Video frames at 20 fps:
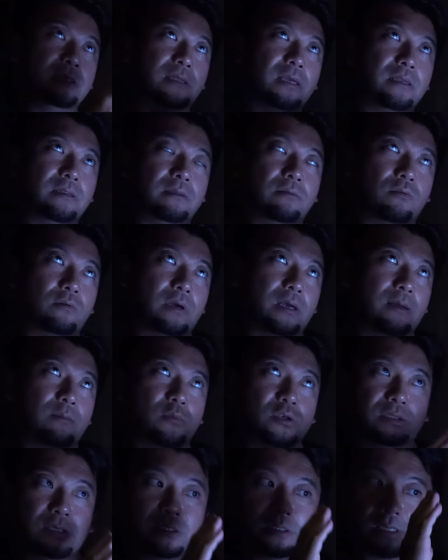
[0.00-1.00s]
れたりとか、
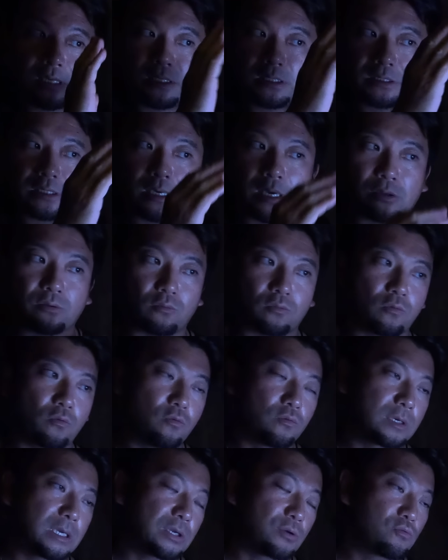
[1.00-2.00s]
もしくは電磁波の
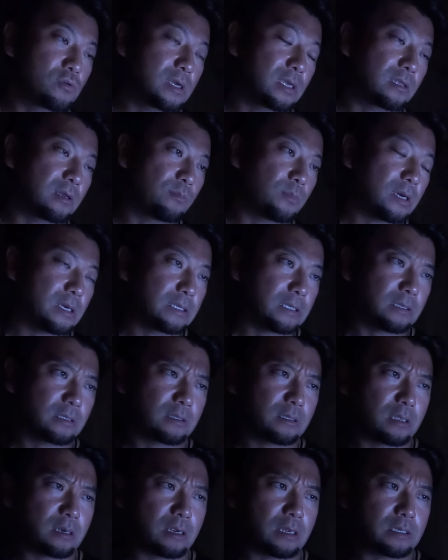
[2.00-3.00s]
攻撃受けた場合だっ
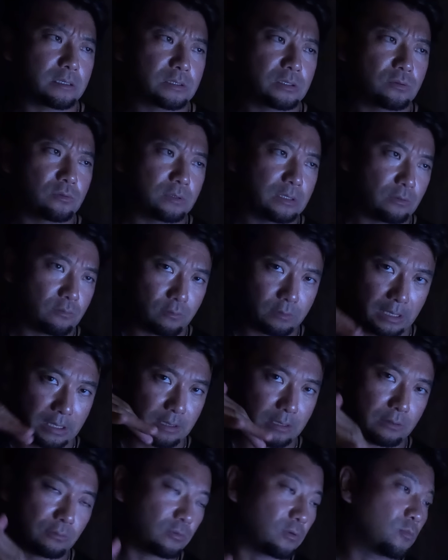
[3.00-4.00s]
たら、急にこう
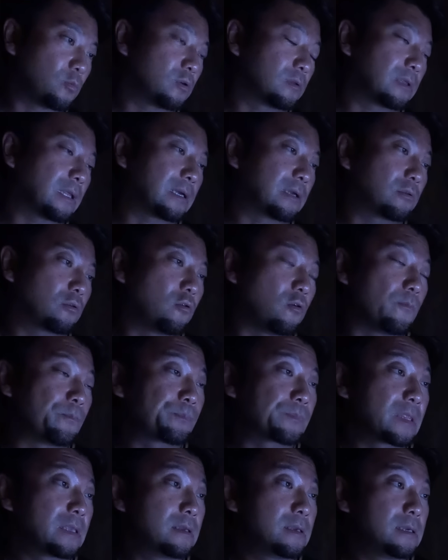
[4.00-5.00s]
なっていくと思うんだけど、
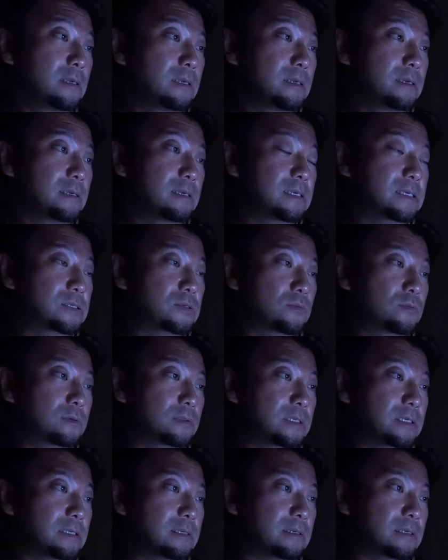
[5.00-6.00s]
えー、そ
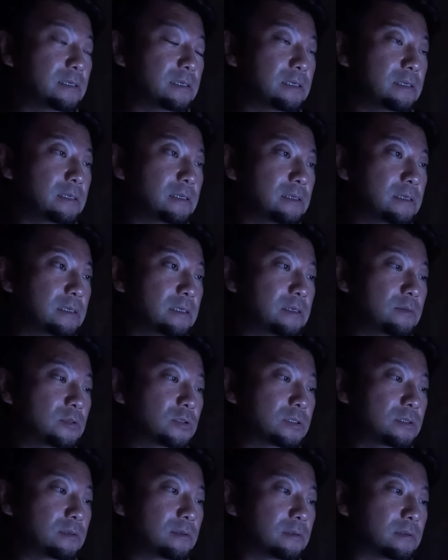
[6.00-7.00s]
こで、えー、
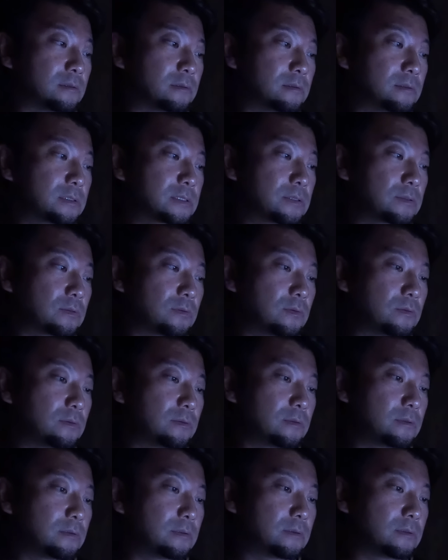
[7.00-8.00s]
もちろんそ
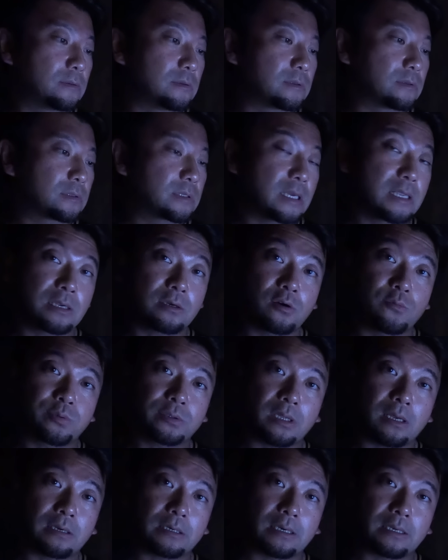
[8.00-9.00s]
の
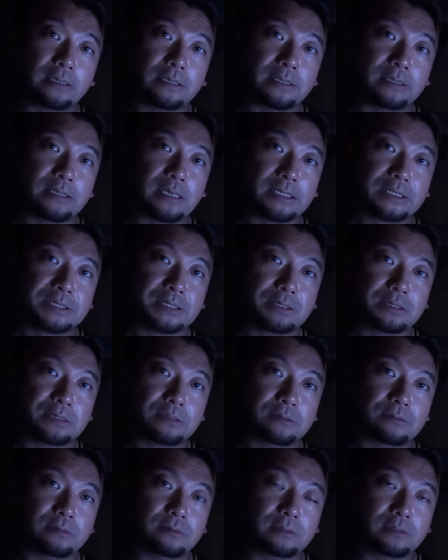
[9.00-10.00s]
ヘリコプターから、ね、脱出
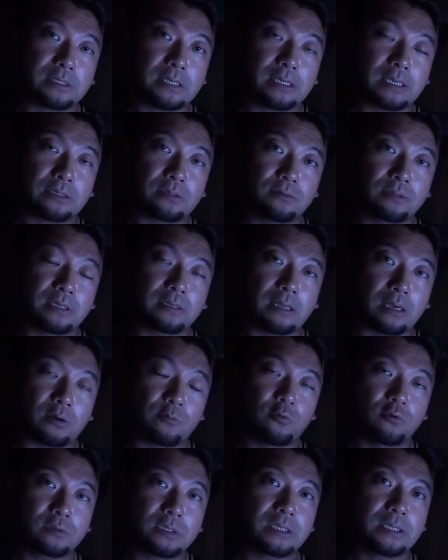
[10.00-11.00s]
する、えー、訓練なん
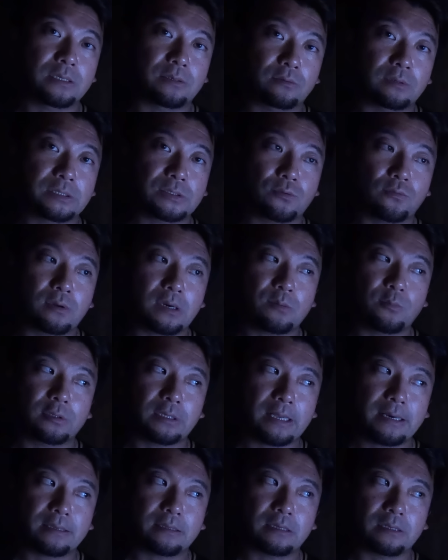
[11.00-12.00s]
かもてるんでそこら
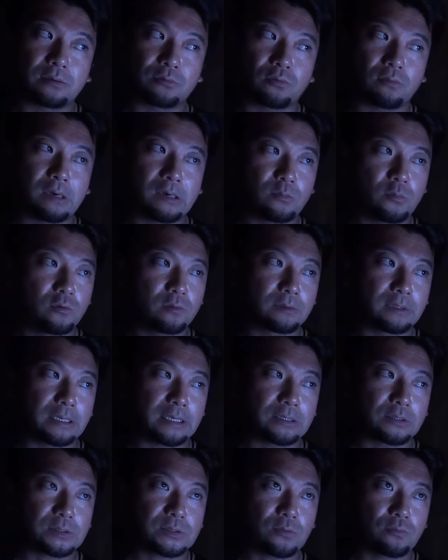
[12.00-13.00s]
辺も慣れてるとは思うん
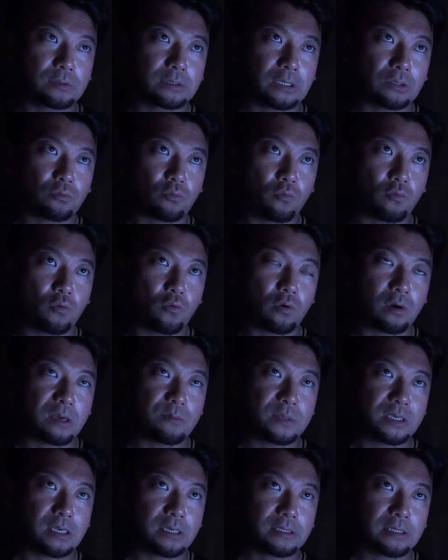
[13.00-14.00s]
だけどそういったところ
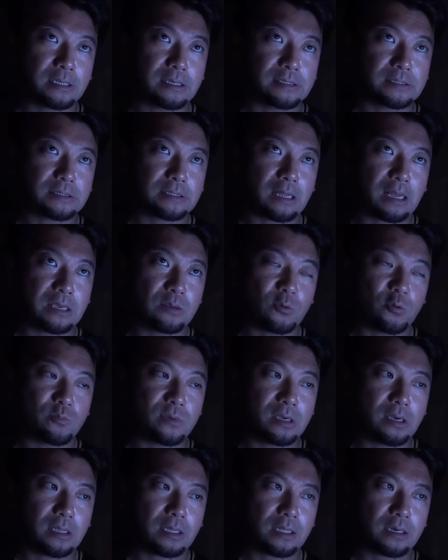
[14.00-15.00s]
が見当たらず隊員も
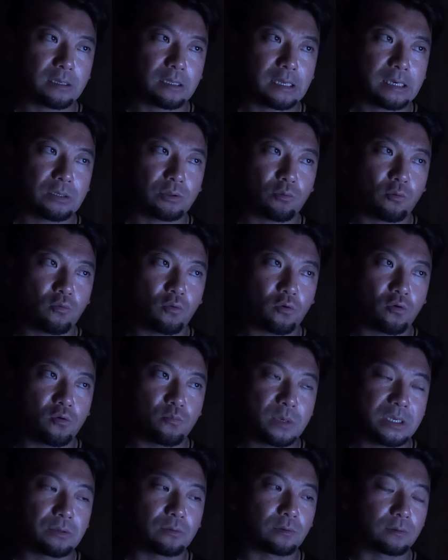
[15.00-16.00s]
見当たらないところ
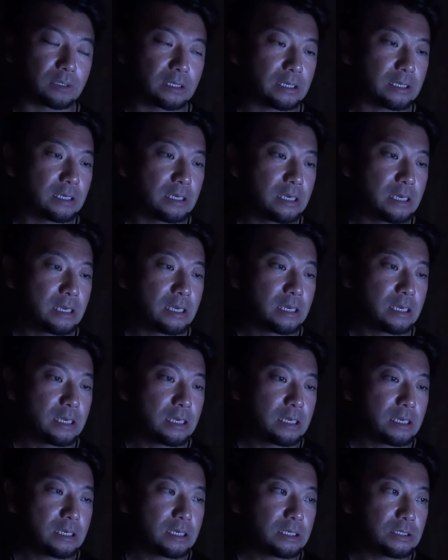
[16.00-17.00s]
を見るとね
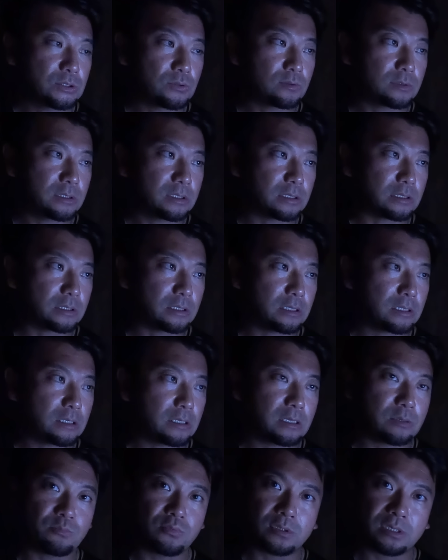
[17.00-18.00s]
非常に、
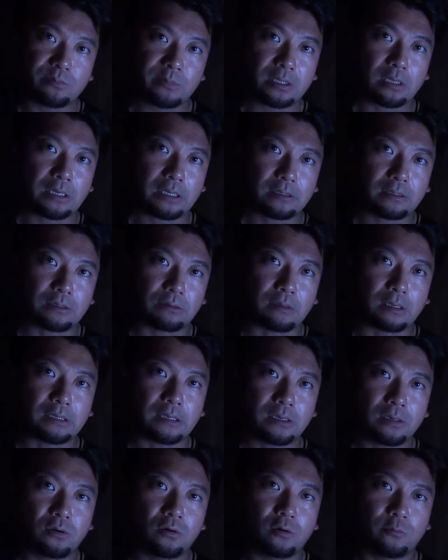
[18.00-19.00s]
え不気味だなっていうの
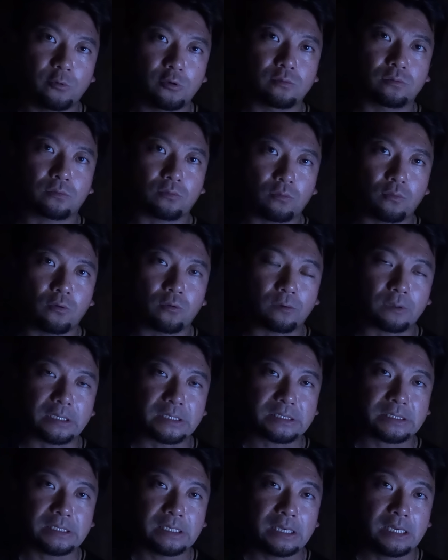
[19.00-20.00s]
はね思うところ
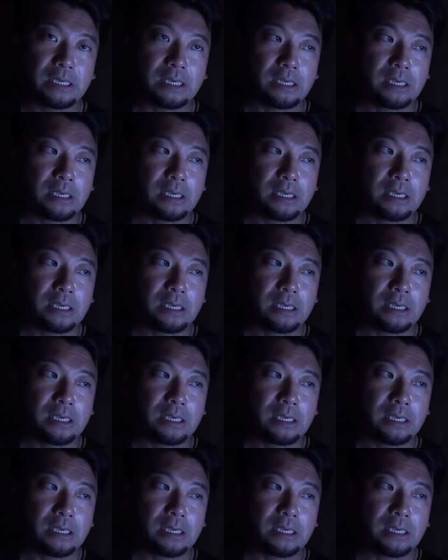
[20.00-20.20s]
です。